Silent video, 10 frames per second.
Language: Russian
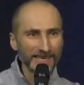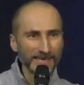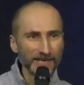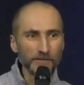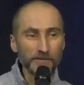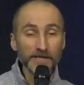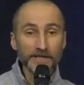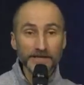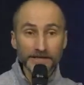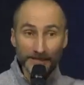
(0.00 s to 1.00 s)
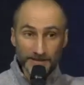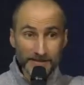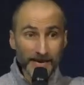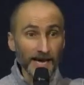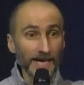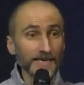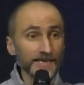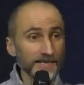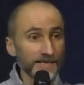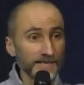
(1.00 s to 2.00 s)
Любить Христа
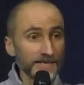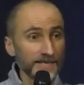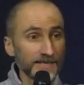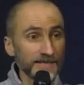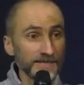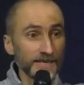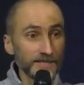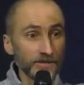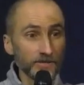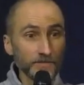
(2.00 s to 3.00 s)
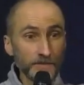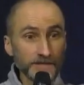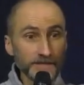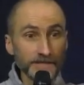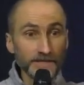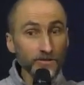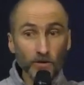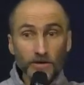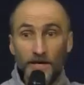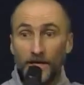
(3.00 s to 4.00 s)
значит любить не
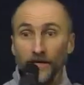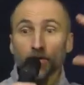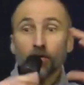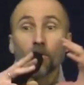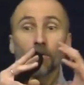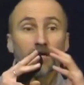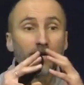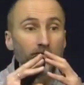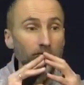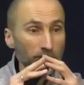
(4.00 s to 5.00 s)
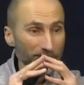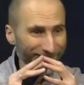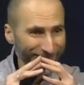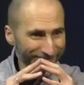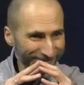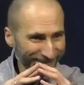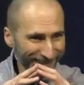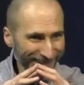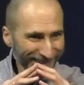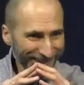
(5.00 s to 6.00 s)
только голову
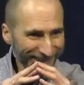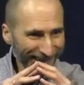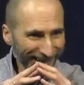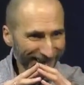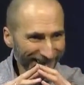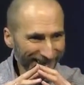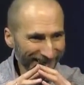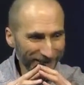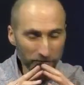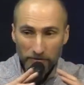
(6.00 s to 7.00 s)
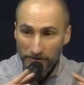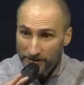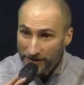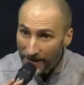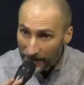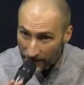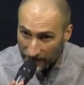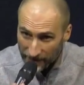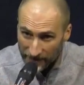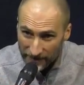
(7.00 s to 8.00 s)
Христа, но и тело
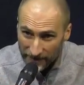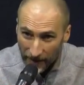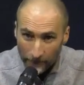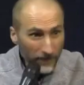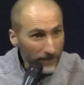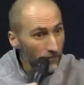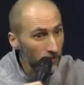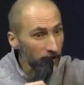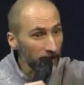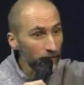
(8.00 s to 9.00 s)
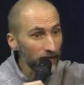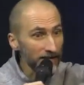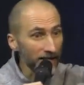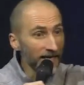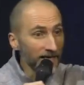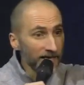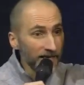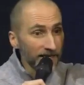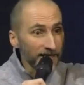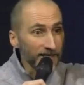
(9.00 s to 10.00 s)
Христа, потому что написано,
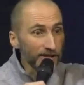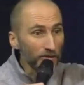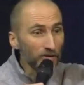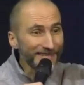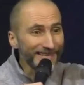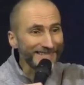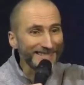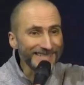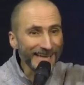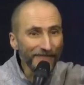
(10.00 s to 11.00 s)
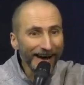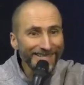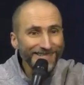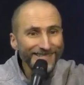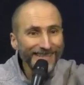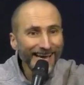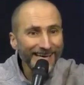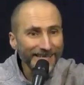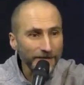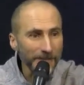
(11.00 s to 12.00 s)
Христос есть глава
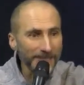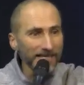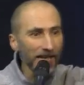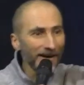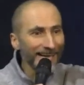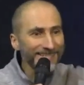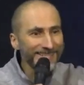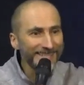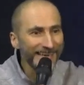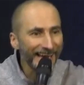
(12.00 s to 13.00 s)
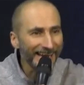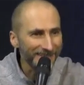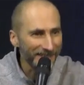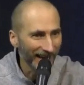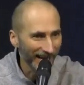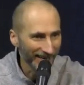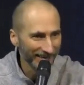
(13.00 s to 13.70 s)
церкви, глава тела,